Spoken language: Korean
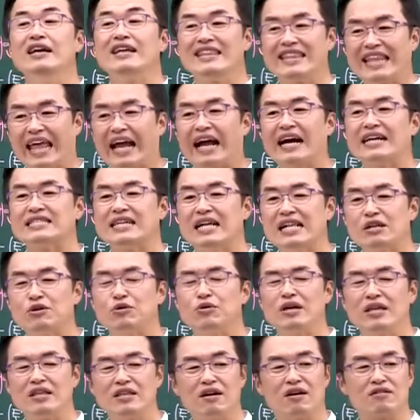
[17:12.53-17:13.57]
내가
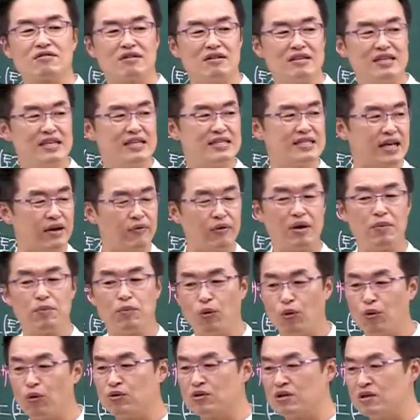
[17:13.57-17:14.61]
살고 있는 어떤 이 사회의
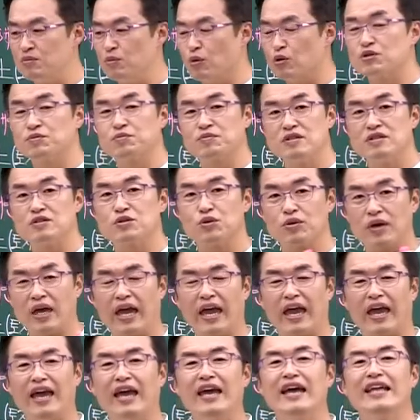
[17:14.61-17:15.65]
모든 모습들
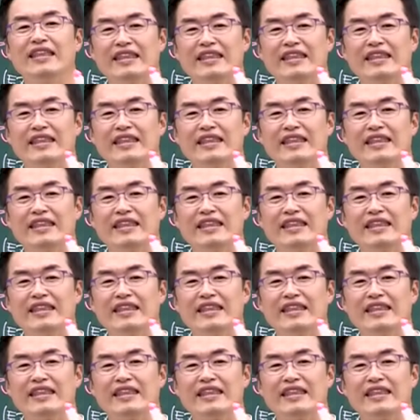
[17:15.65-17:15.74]
속에